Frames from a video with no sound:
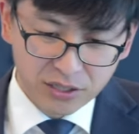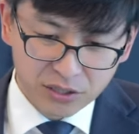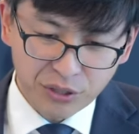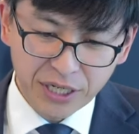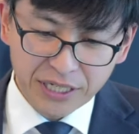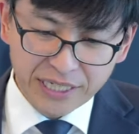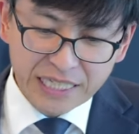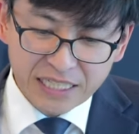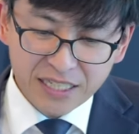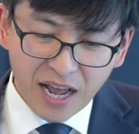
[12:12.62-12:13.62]
所以
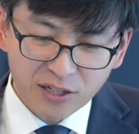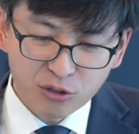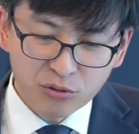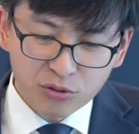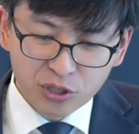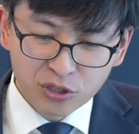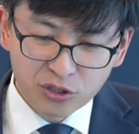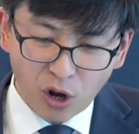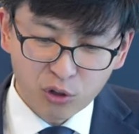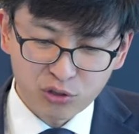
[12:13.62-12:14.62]
以撒就
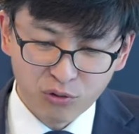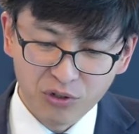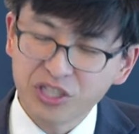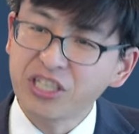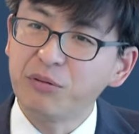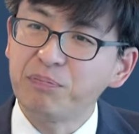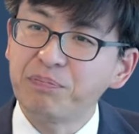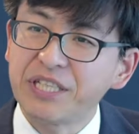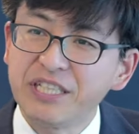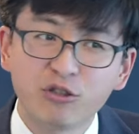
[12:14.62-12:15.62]
遭受了这个
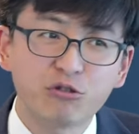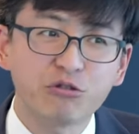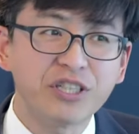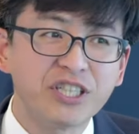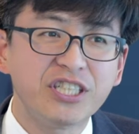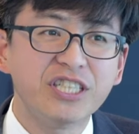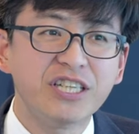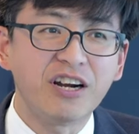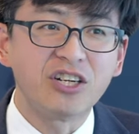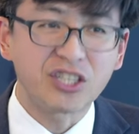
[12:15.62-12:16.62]
贫血
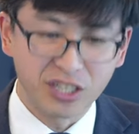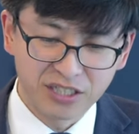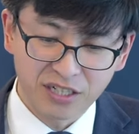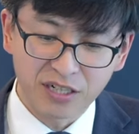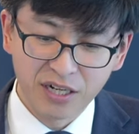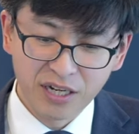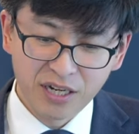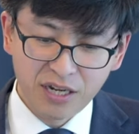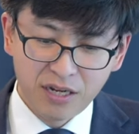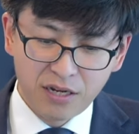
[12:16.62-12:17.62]
气而生的，
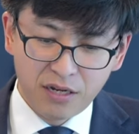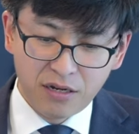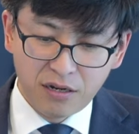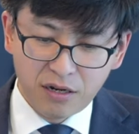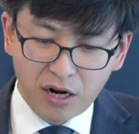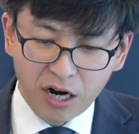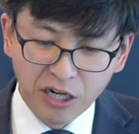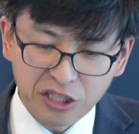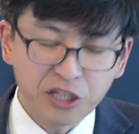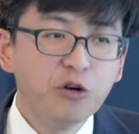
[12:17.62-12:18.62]

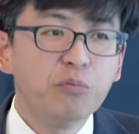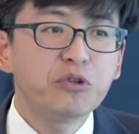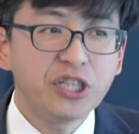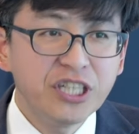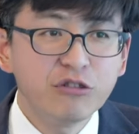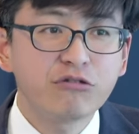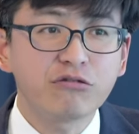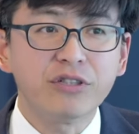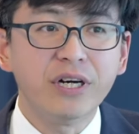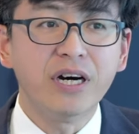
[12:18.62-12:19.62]
而且又不是应
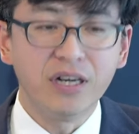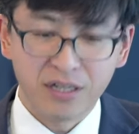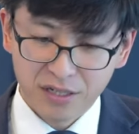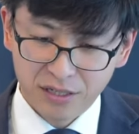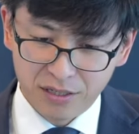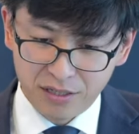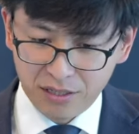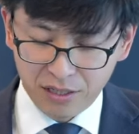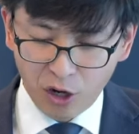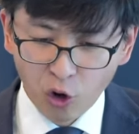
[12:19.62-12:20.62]
许的
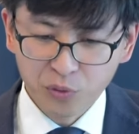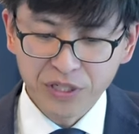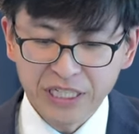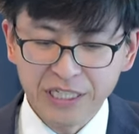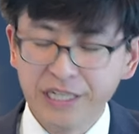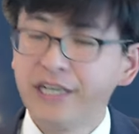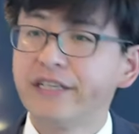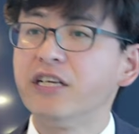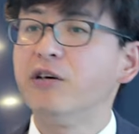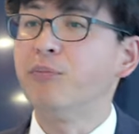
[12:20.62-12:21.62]
后裔
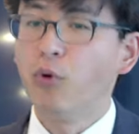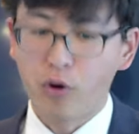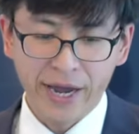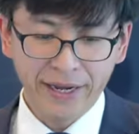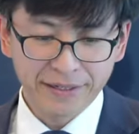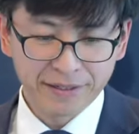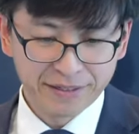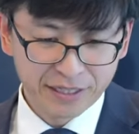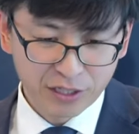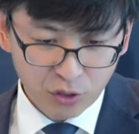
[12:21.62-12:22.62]
的迫害
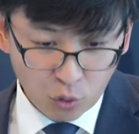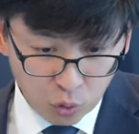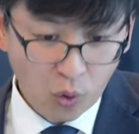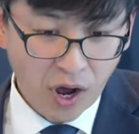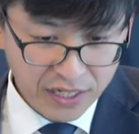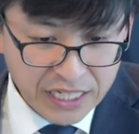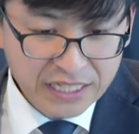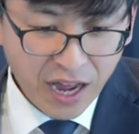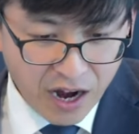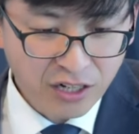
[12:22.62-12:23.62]
苦哈，
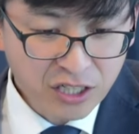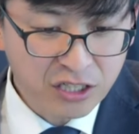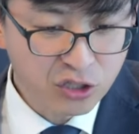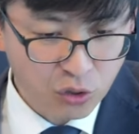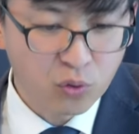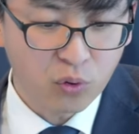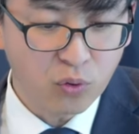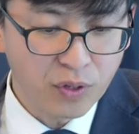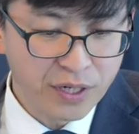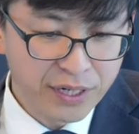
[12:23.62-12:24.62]
因他而受苦。